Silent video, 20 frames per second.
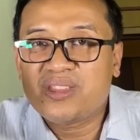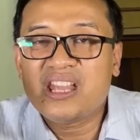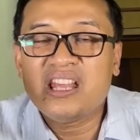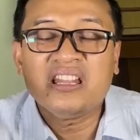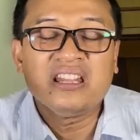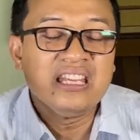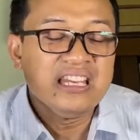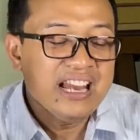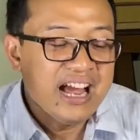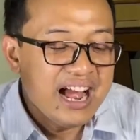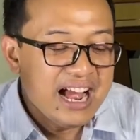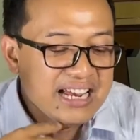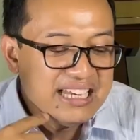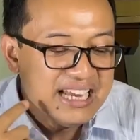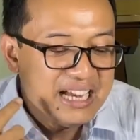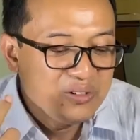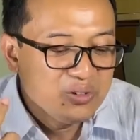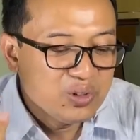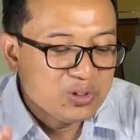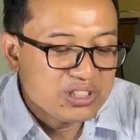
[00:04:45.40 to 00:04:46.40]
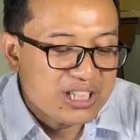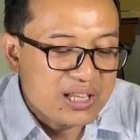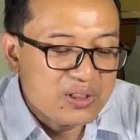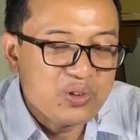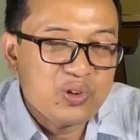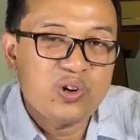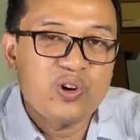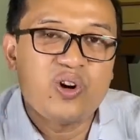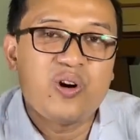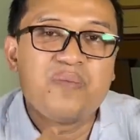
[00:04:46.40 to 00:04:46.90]
tidak hanya untuk
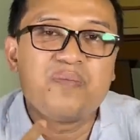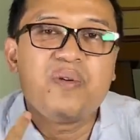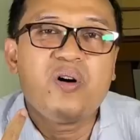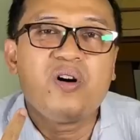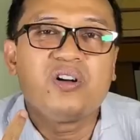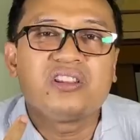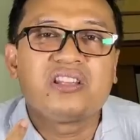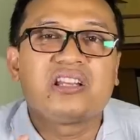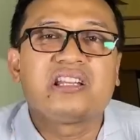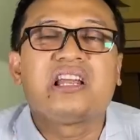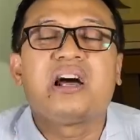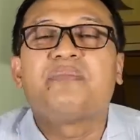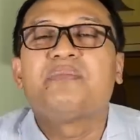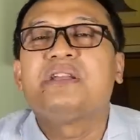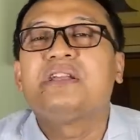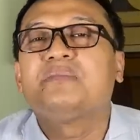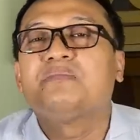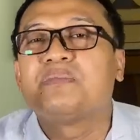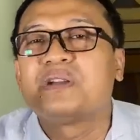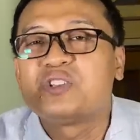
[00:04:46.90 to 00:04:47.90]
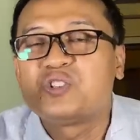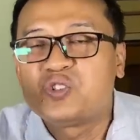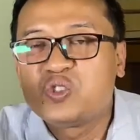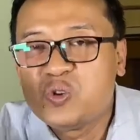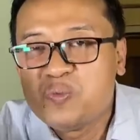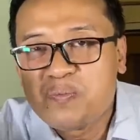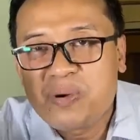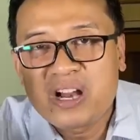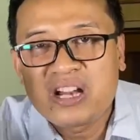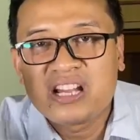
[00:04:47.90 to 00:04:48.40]
satu kelompok, tetapi
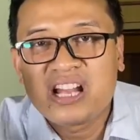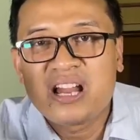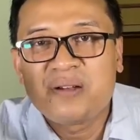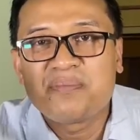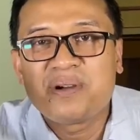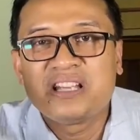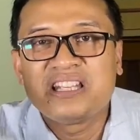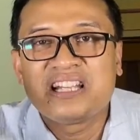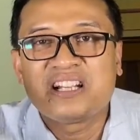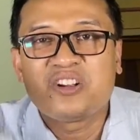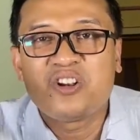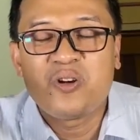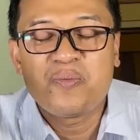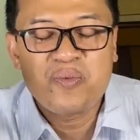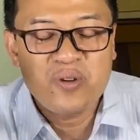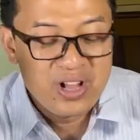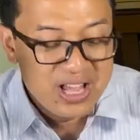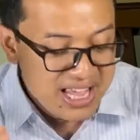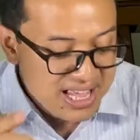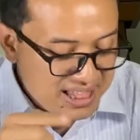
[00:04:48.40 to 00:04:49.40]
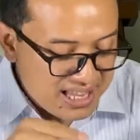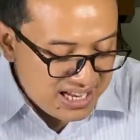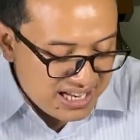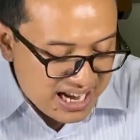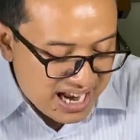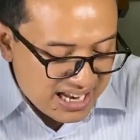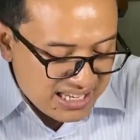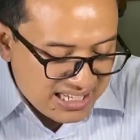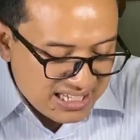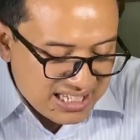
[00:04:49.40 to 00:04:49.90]
berjumpa dengan banyak kelompok. Tidak
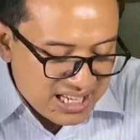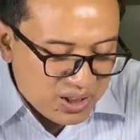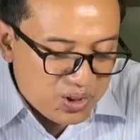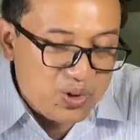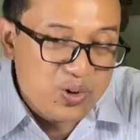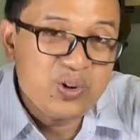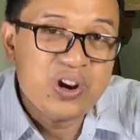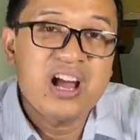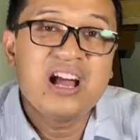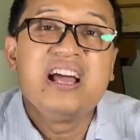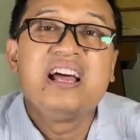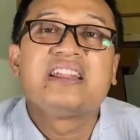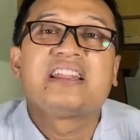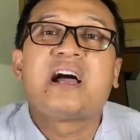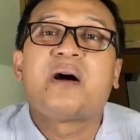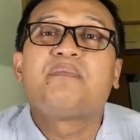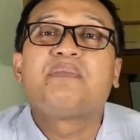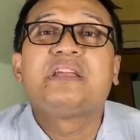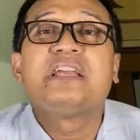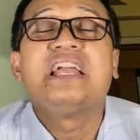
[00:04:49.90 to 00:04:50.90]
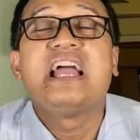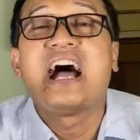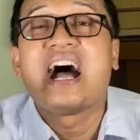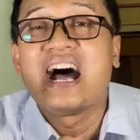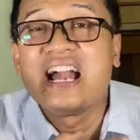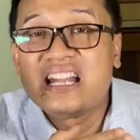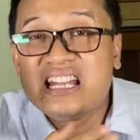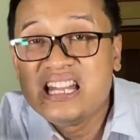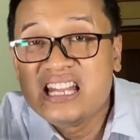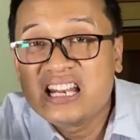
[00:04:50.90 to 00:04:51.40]
hanya satu orang, tapi
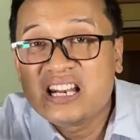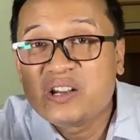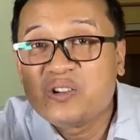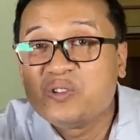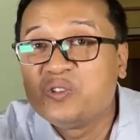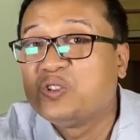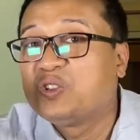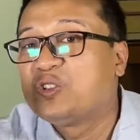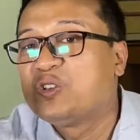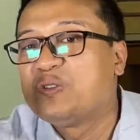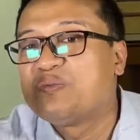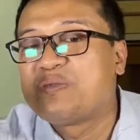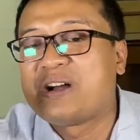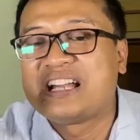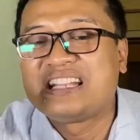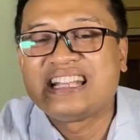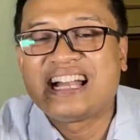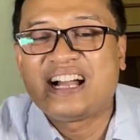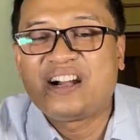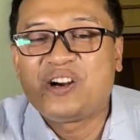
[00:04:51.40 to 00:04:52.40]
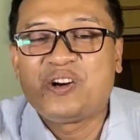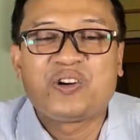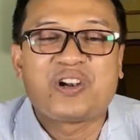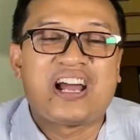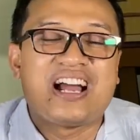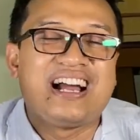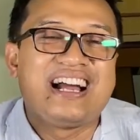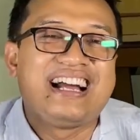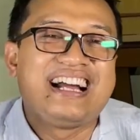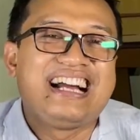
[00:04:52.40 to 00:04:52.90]
hadir untuk banyak
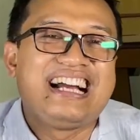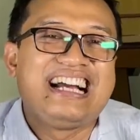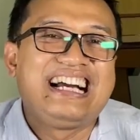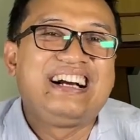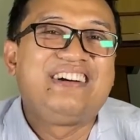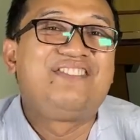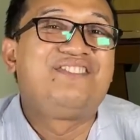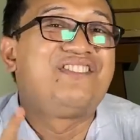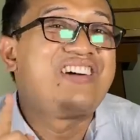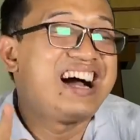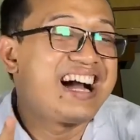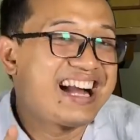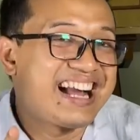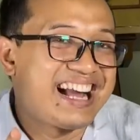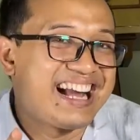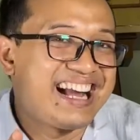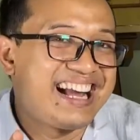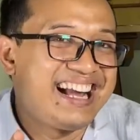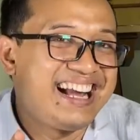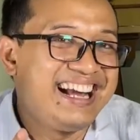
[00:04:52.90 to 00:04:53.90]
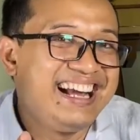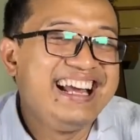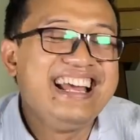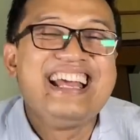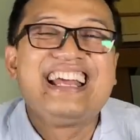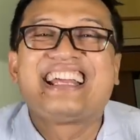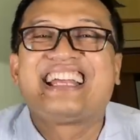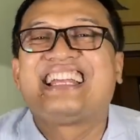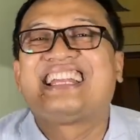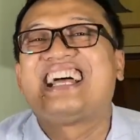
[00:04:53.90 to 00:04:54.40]
orang. Maka
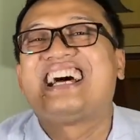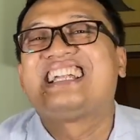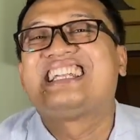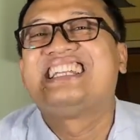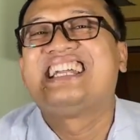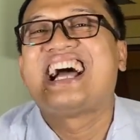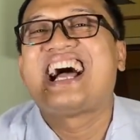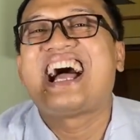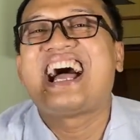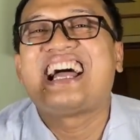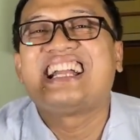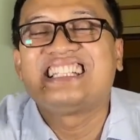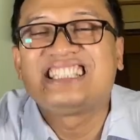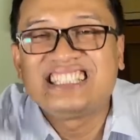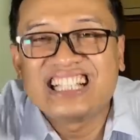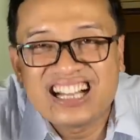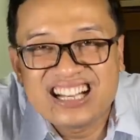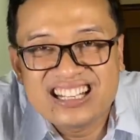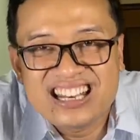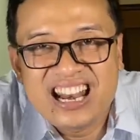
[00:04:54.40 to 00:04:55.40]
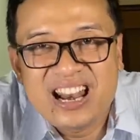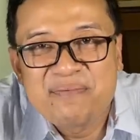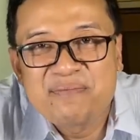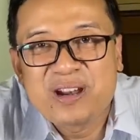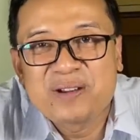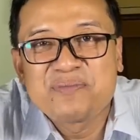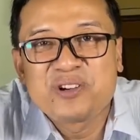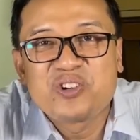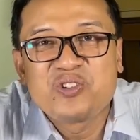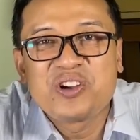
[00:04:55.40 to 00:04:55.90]
kita diajak dalam
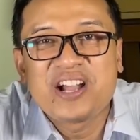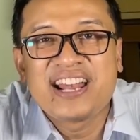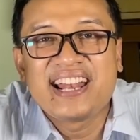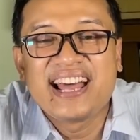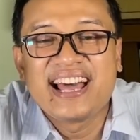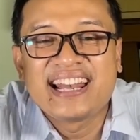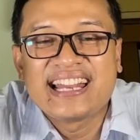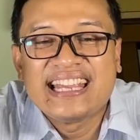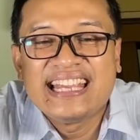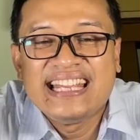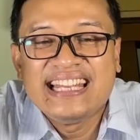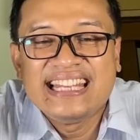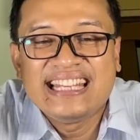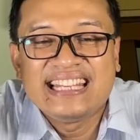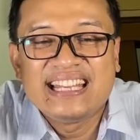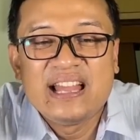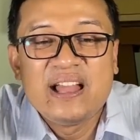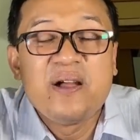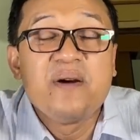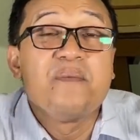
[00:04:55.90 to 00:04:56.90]
permenungan hari ini.